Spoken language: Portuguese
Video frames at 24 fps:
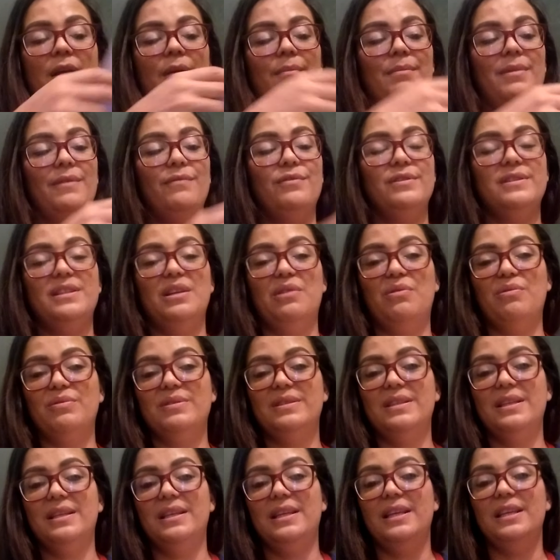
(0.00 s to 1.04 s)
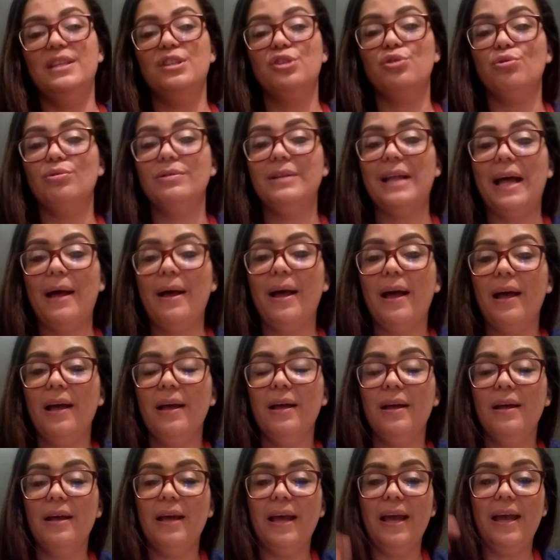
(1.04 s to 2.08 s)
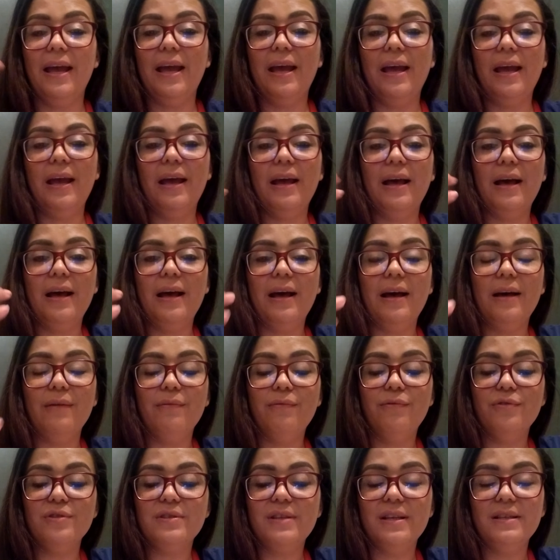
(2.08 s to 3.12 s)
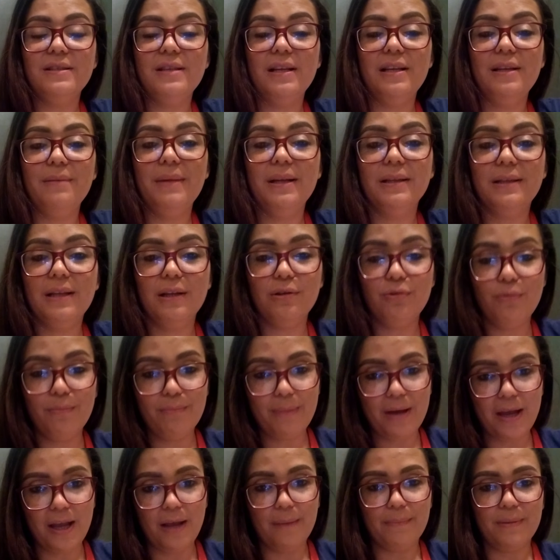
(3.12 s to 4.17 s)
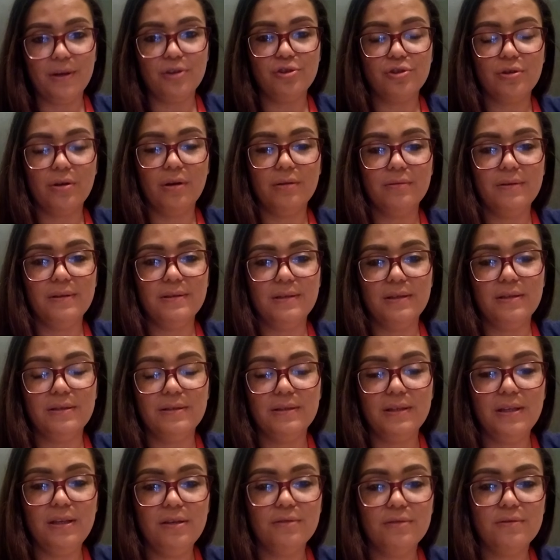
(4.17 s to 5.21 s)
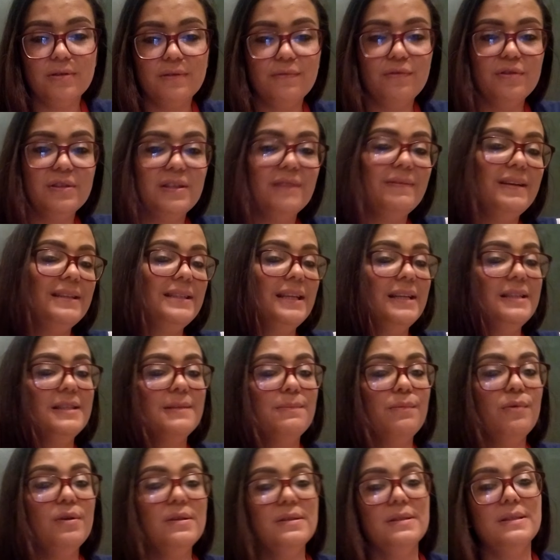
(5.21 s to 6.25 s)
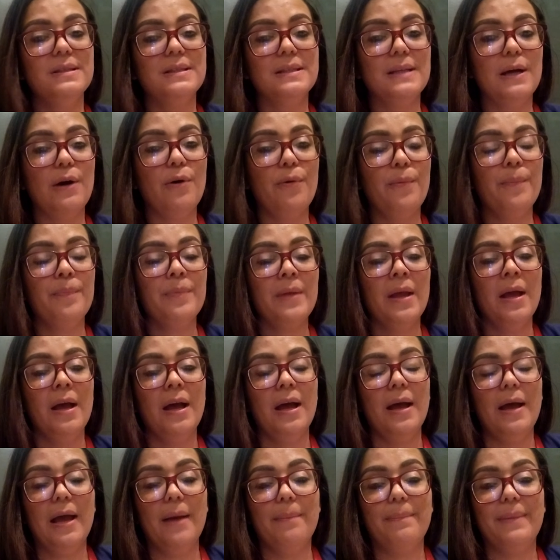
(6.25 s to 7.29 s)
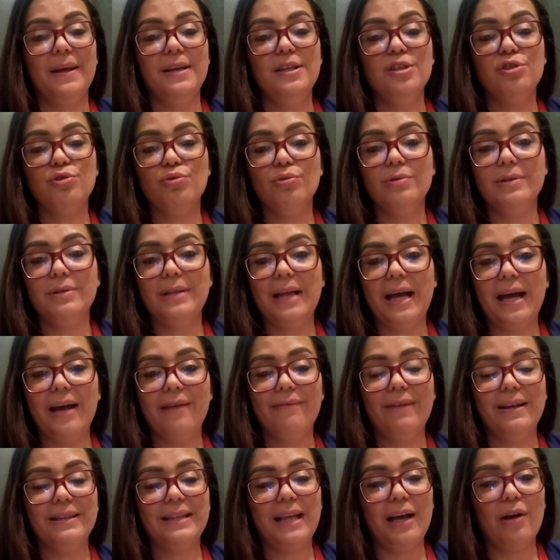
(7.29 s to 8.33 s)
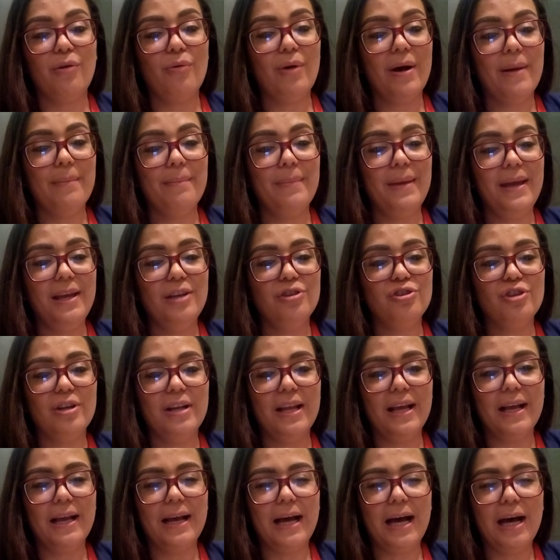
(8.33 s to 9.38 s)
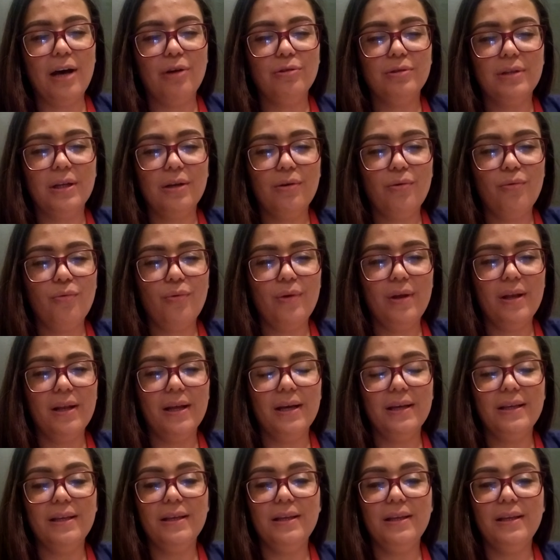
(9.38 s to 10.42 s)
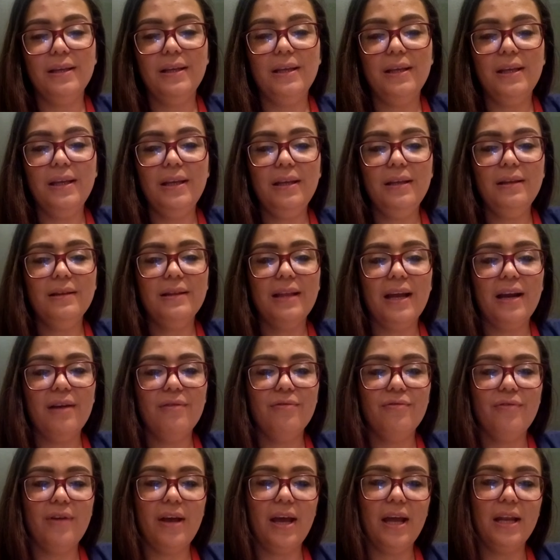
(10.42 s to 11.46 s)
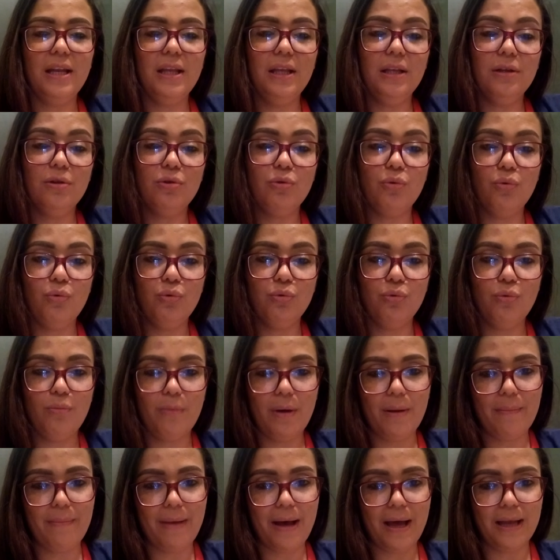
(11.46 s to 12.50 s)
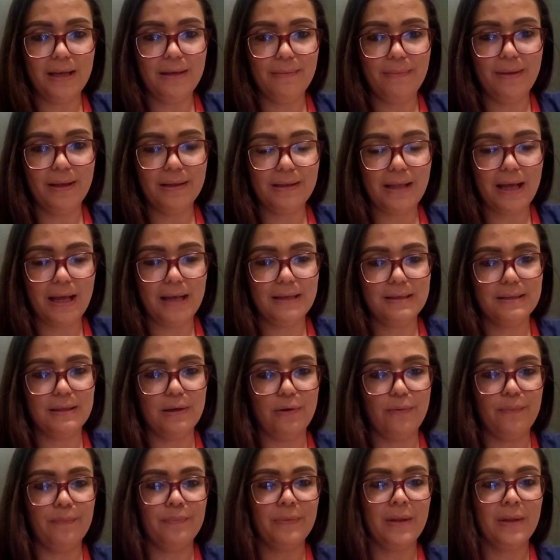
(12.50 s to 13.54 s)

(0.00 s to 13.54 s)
para você conseguir estudar. É, você se alimentando bem, praticando exercícios, você vai ter disposição é, para estudar, vai estar com a mente legal, tranquila. Interfere em tudo uma má alimentação.